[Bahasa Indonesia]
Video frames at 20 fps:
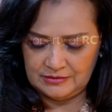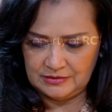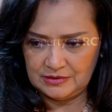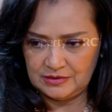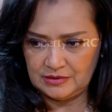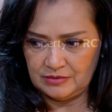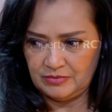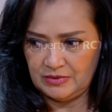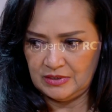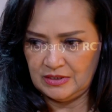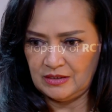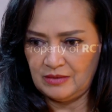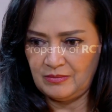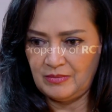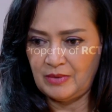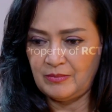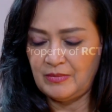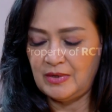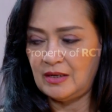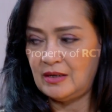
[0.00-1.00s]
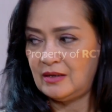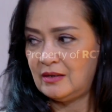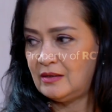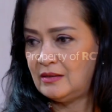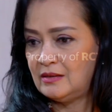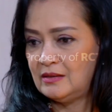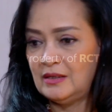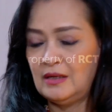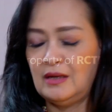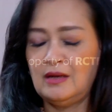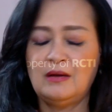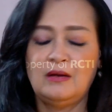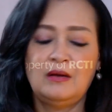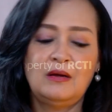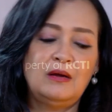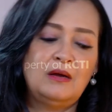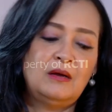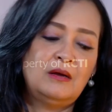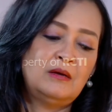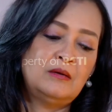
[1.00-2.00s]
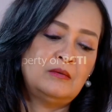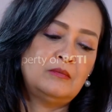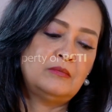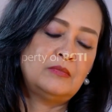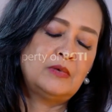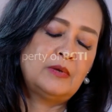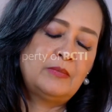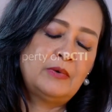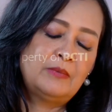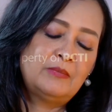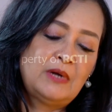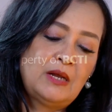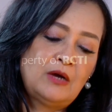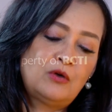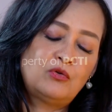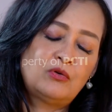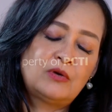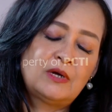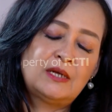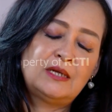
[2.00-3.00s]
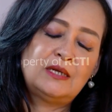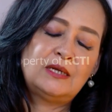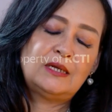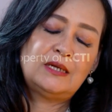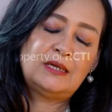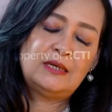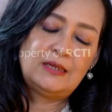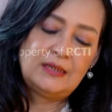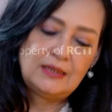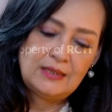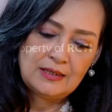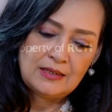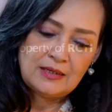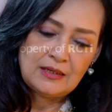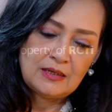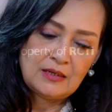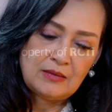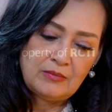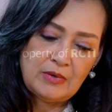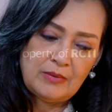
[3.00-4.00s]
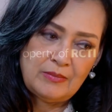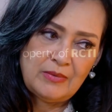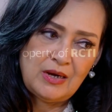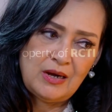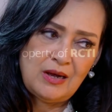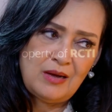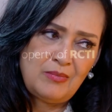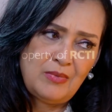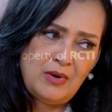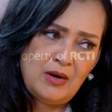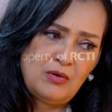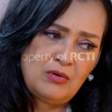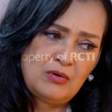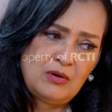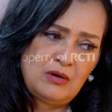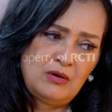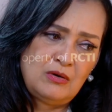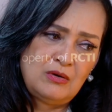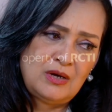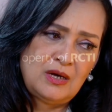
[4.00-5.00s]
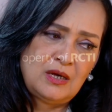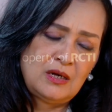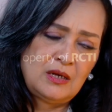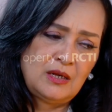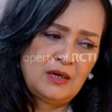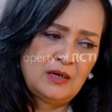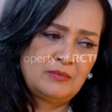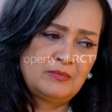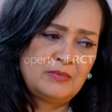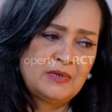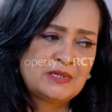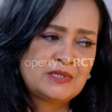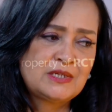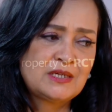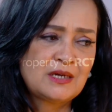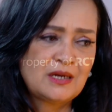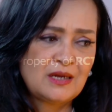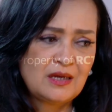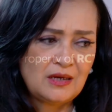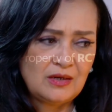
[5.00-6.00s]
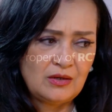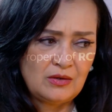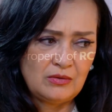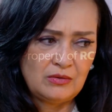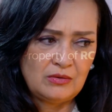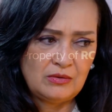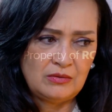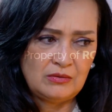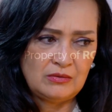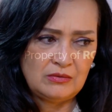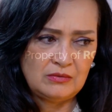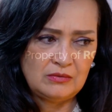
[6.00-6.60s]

sebenarnya mama Mama melakukan ini karena Mama nggak mau kalau kalian bercerai, no.